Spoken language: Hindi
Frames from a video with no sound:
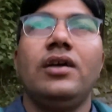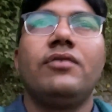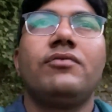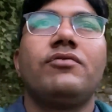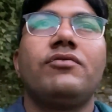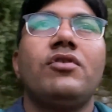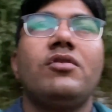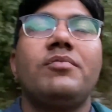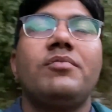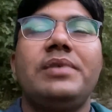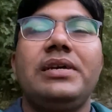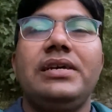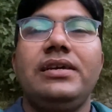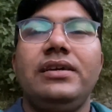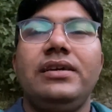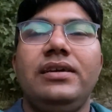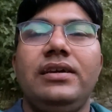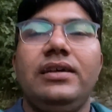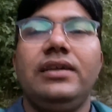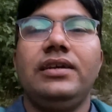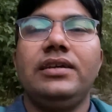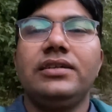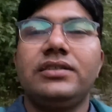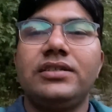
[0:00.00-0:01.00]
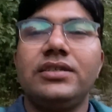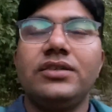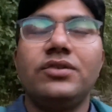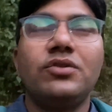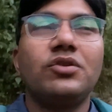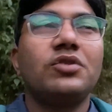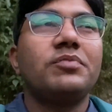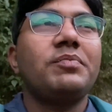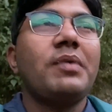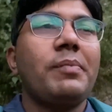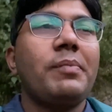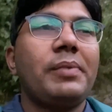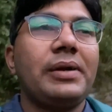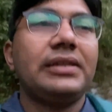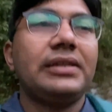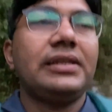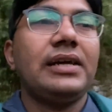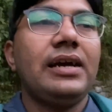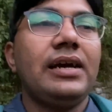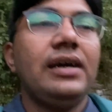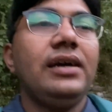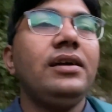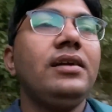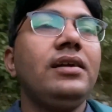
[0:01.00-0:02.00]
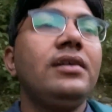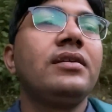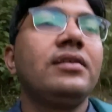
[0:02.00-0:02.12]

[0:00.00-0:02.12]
वो भी इसी रूट पे पड़ता है